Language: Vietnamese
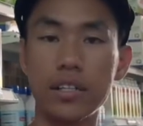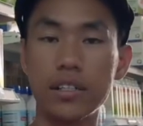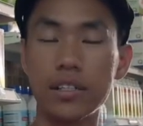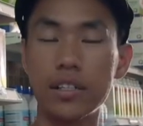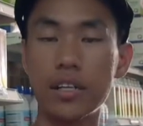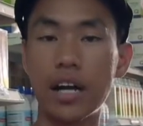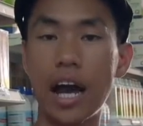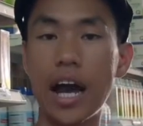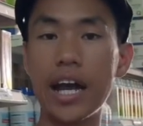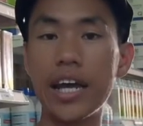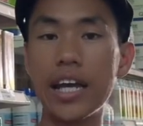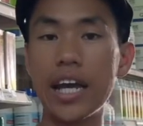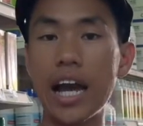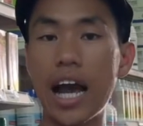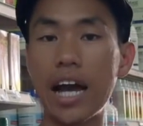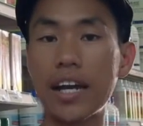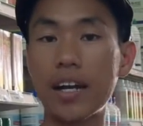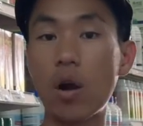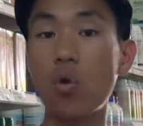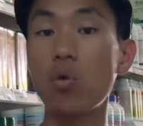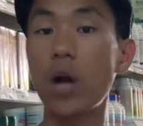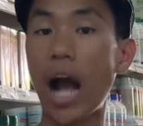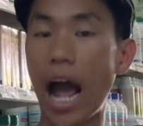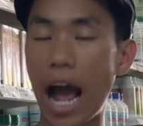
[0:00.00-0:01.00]
cây à,
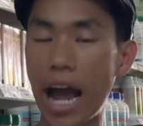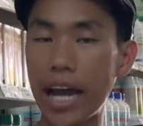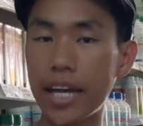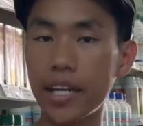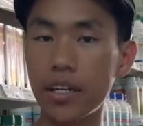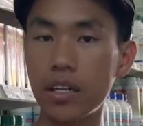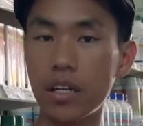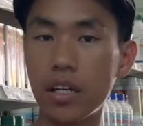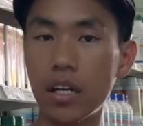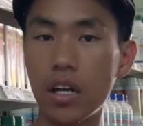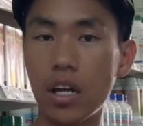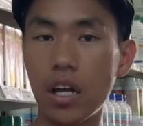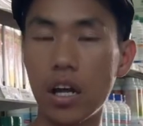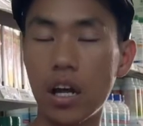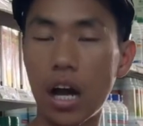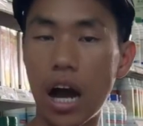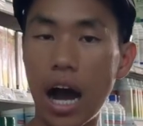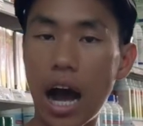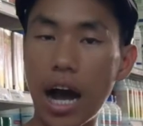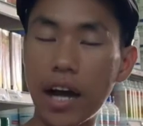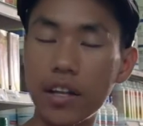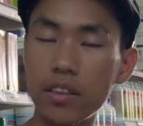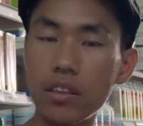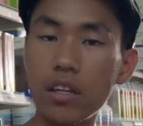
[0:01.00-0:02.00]
rau cải
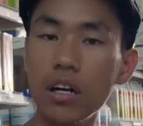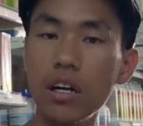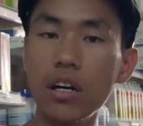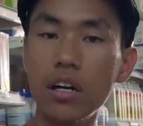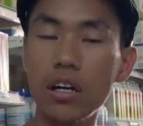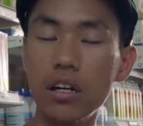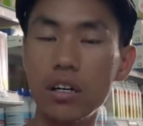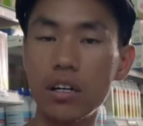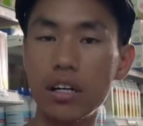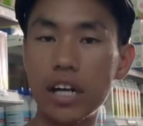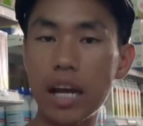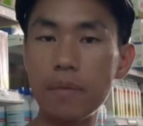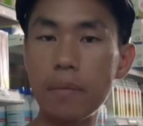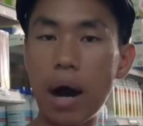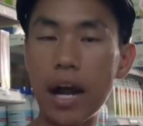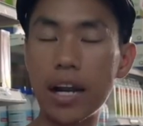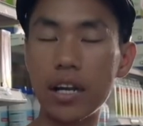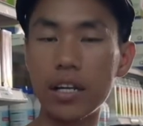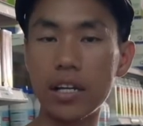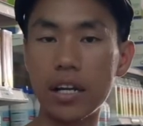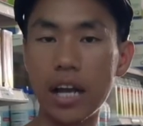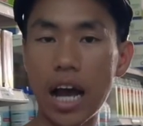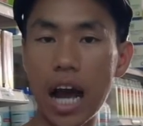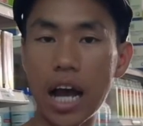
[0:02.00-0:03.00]
à, từ cái bệnh
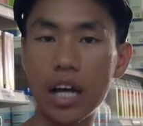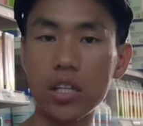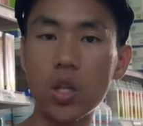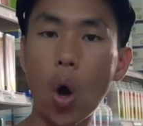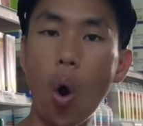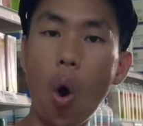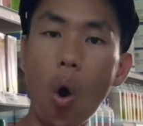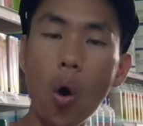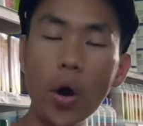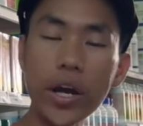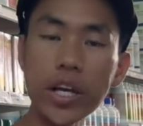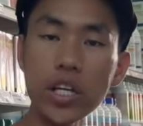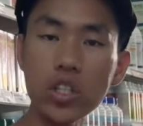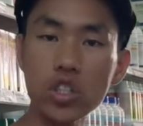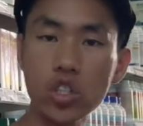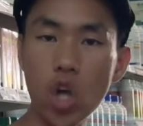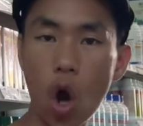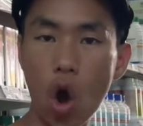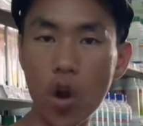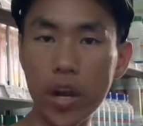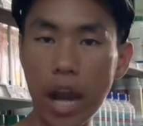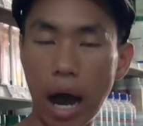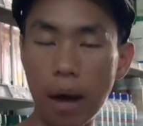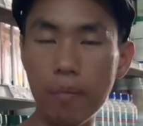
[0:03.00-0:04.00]
à, thối
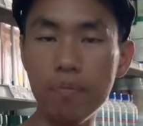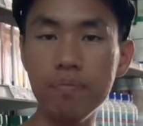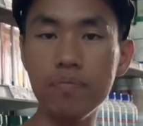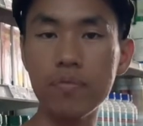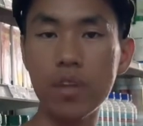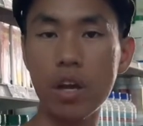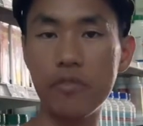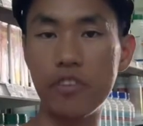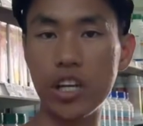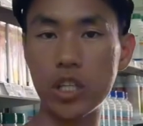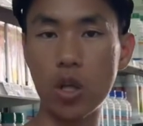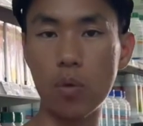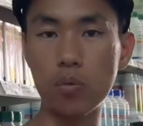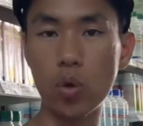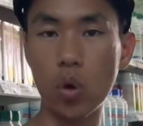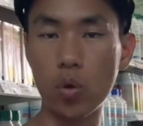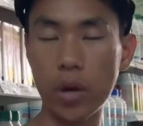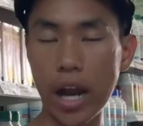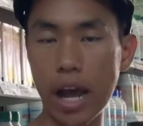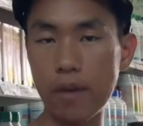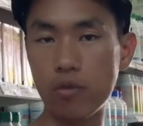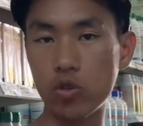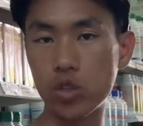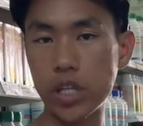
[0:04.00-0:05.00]
do nấm
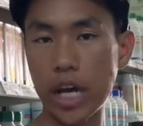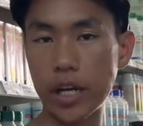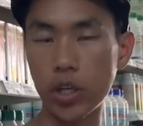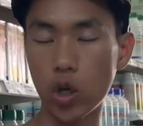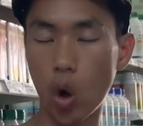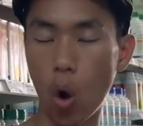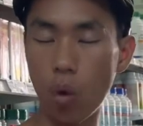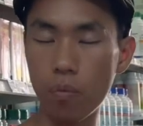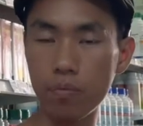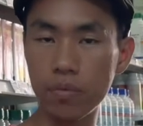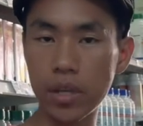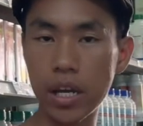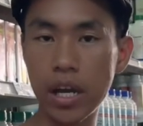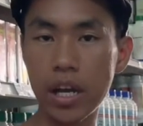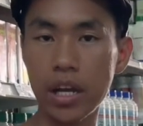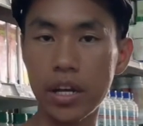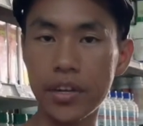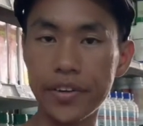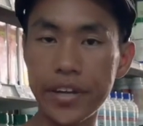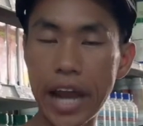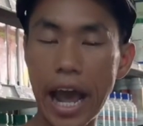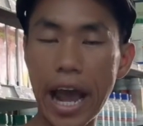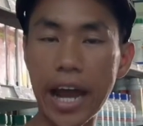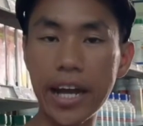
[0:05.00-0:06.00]
Phytophthora fusarium
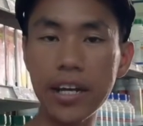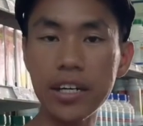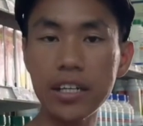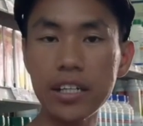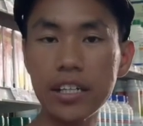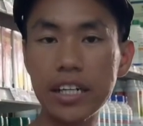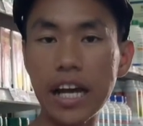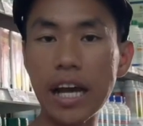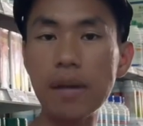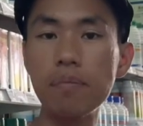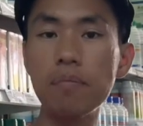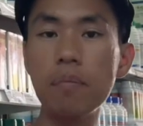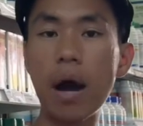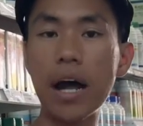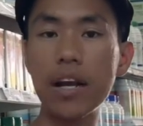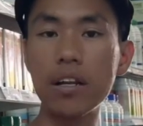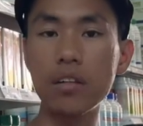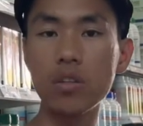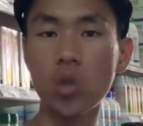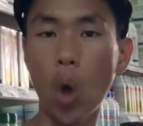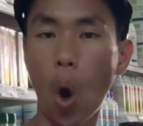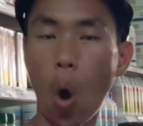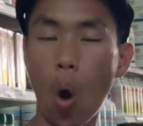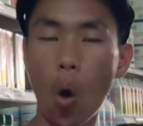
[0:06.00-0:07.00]
đến cái bệnh
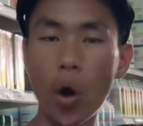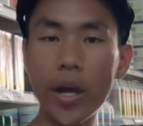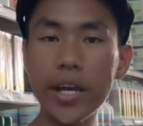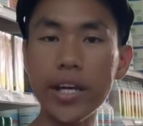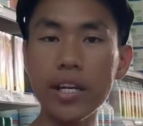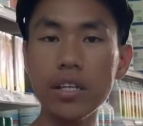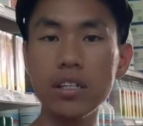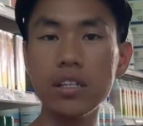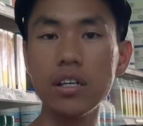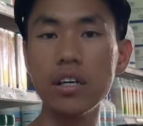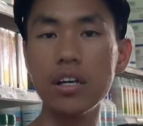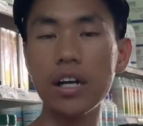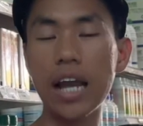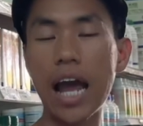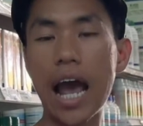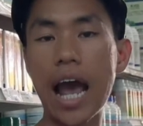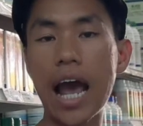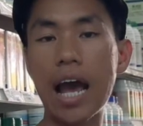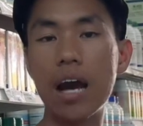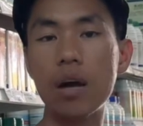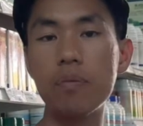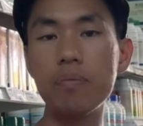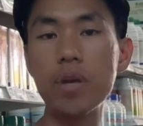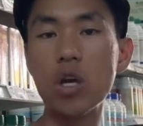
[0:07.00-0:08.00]
thối như
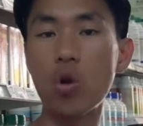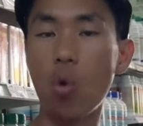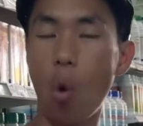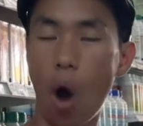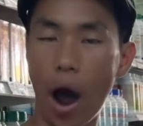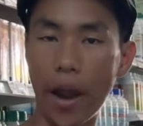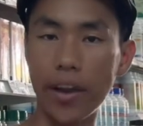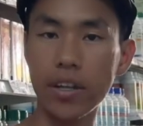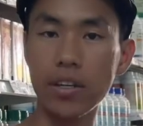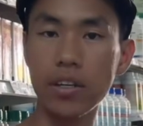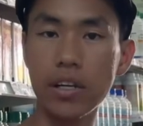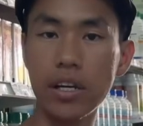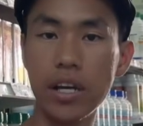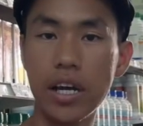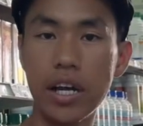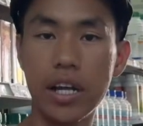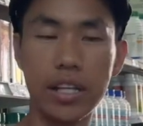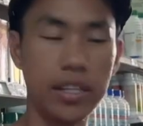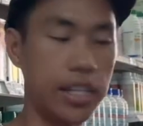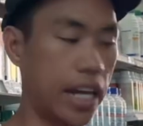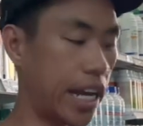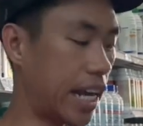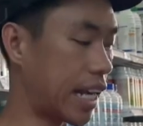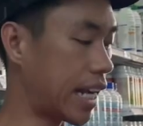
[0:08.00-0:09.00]
là bị khuẩn
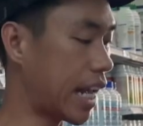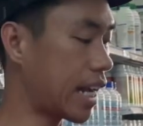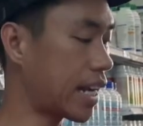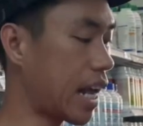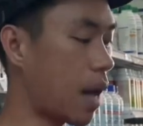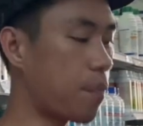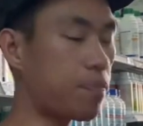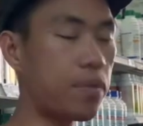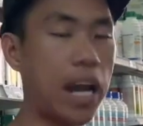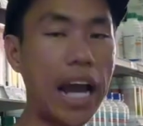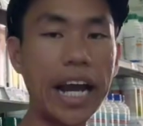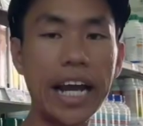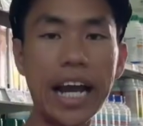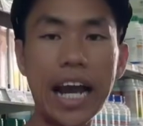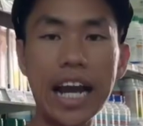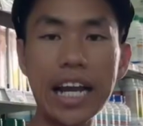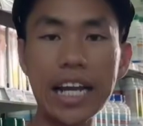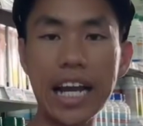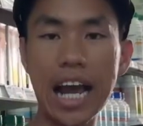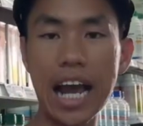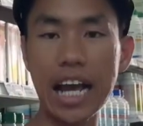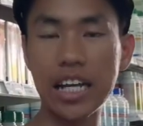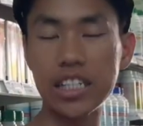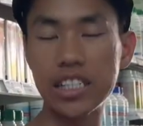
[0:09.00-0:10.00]
thì cái cặp này ấy,
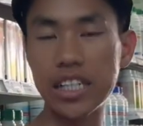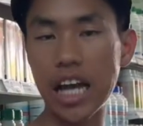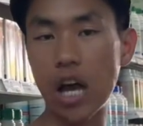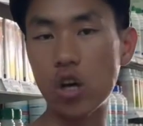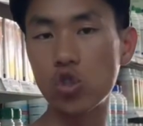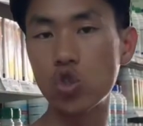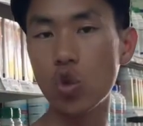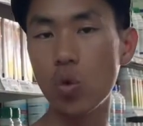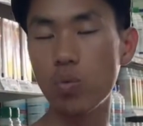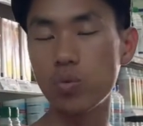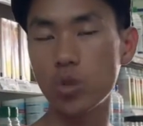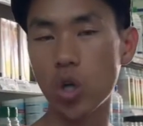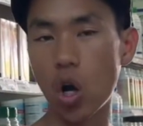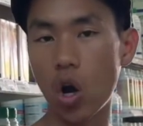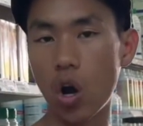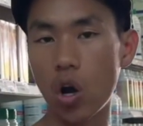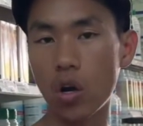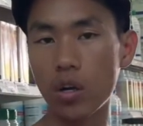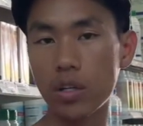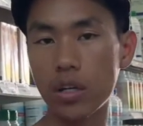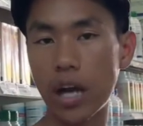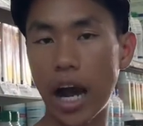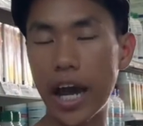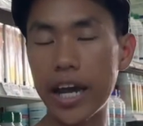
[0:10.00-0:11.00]
là sẽ giúp
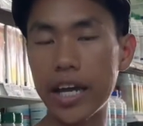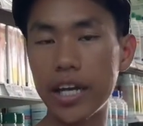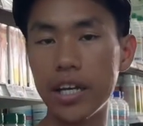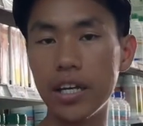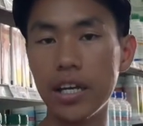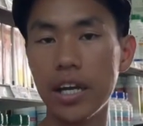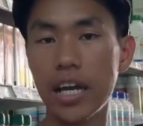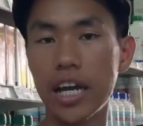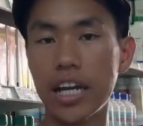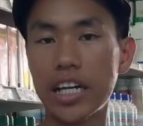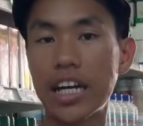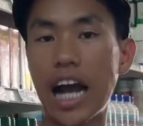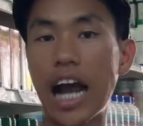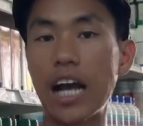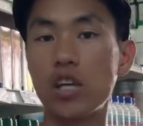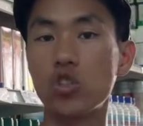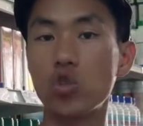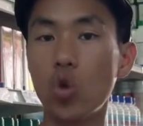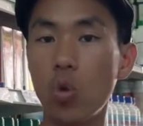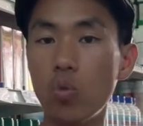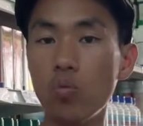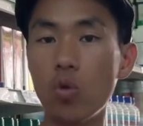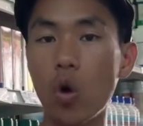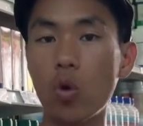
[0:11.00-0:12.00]
cho cây cải
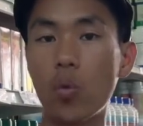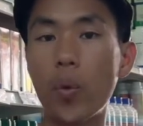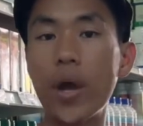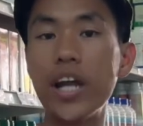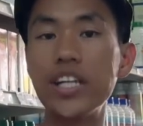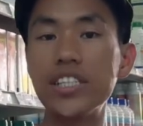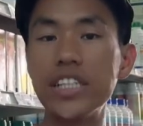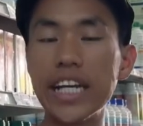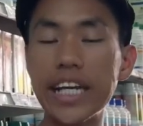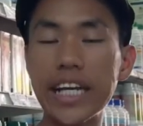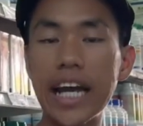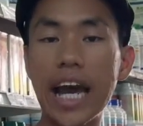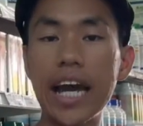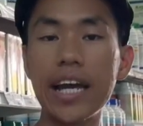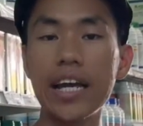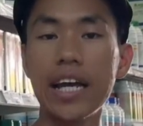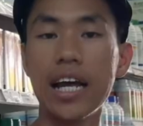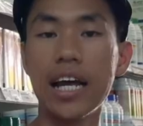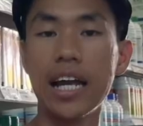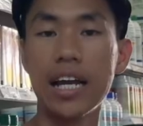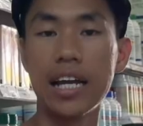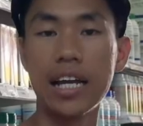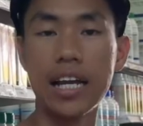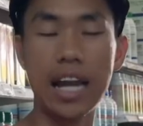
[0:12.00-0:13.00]
rúm của quý anh chị ấy
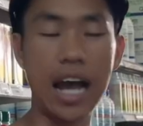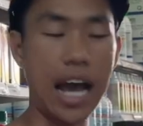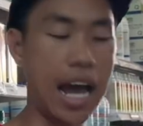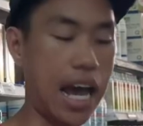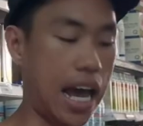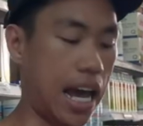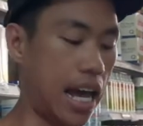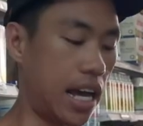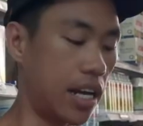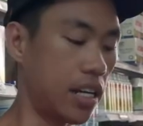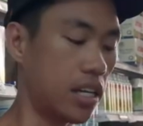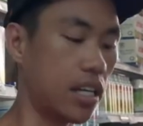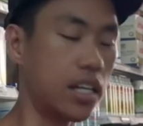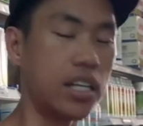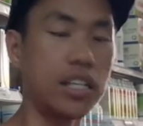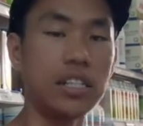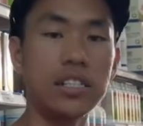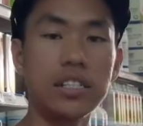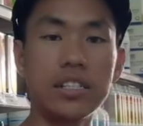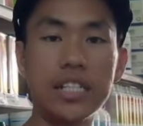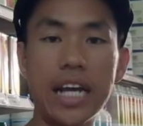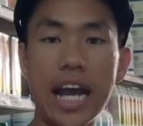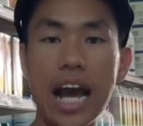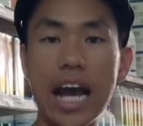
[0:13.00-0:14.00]
là
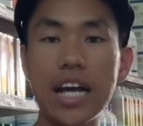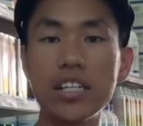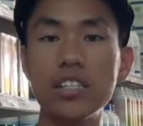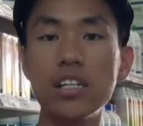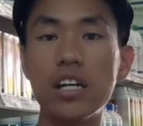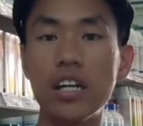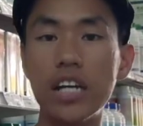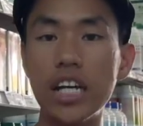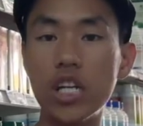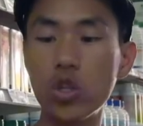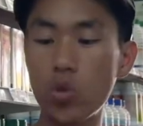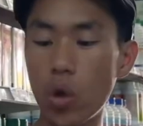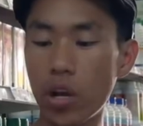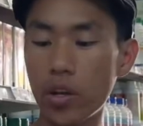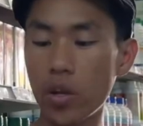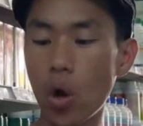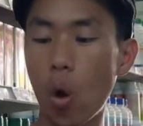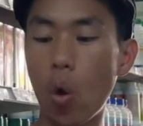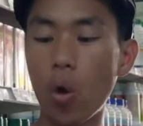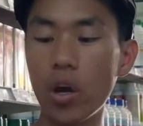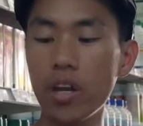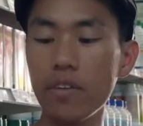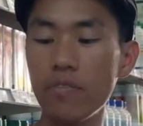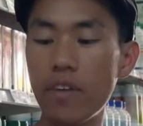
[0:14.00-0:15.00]
sẽ xử lý tuyệt
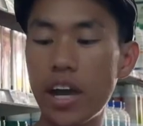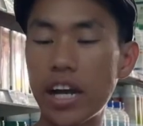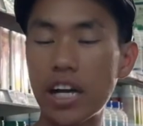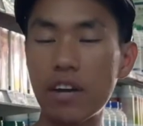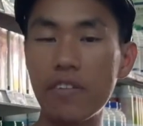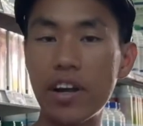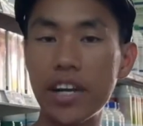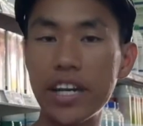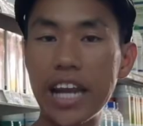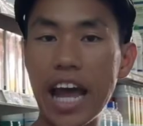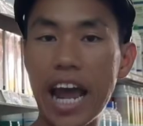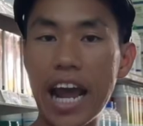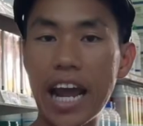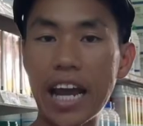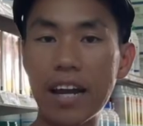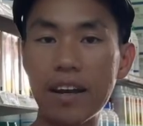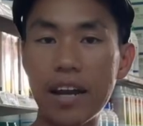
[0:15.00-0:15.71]
đối về cái vấn đề